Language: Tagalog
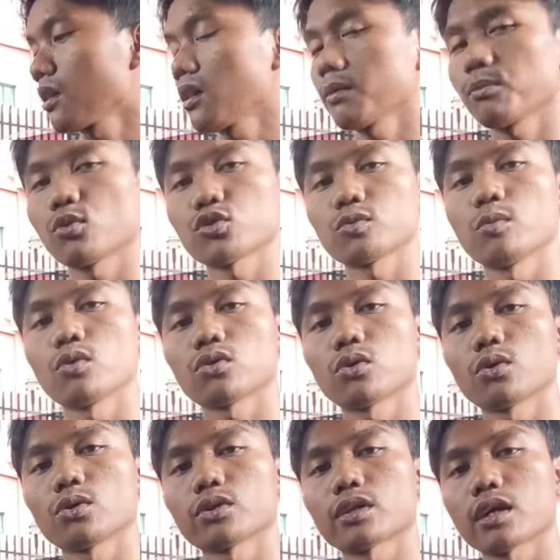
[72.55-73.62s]
uh, push
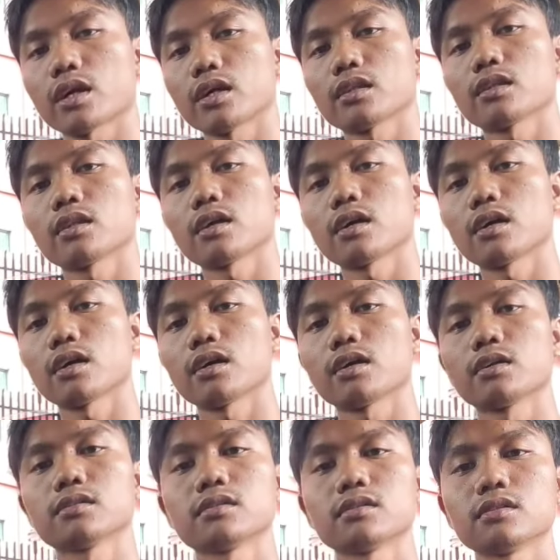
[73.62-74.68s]
button kahit na
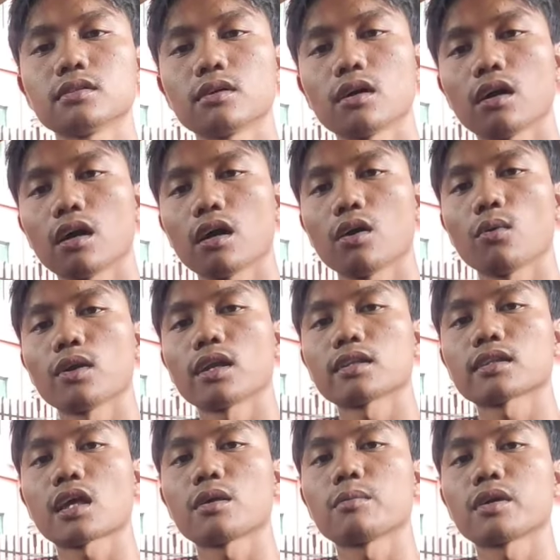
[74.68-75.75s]
uh,
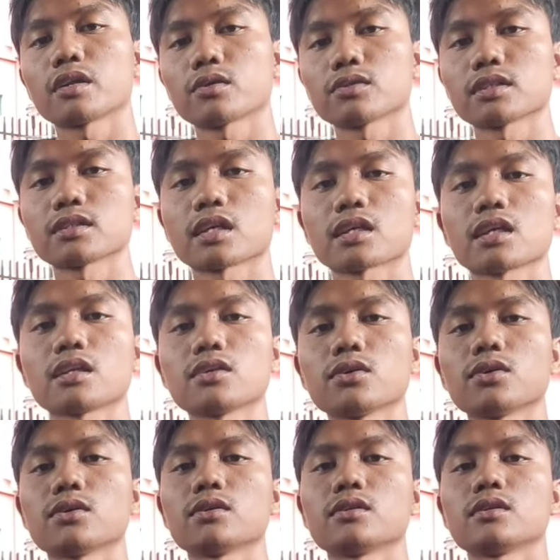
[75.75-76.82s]
walang timer yung sasakyan
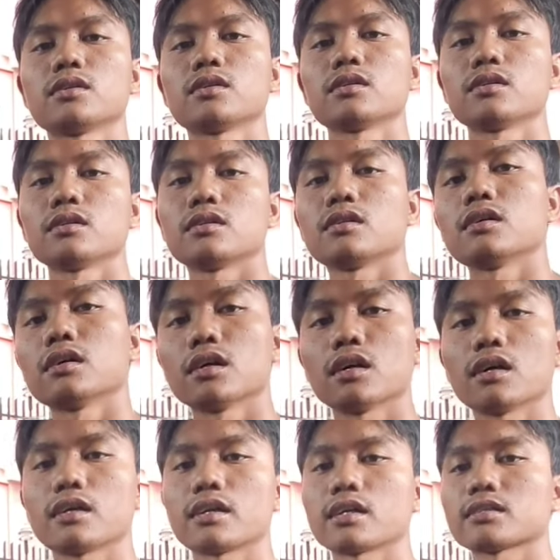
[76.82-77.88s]
nyo.
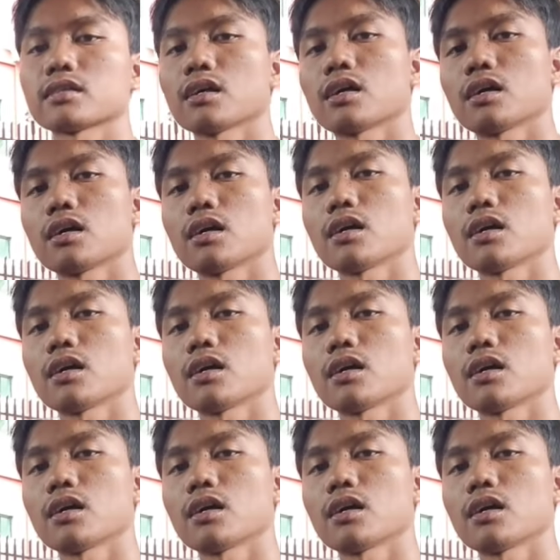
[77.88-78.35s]
Uh, nasa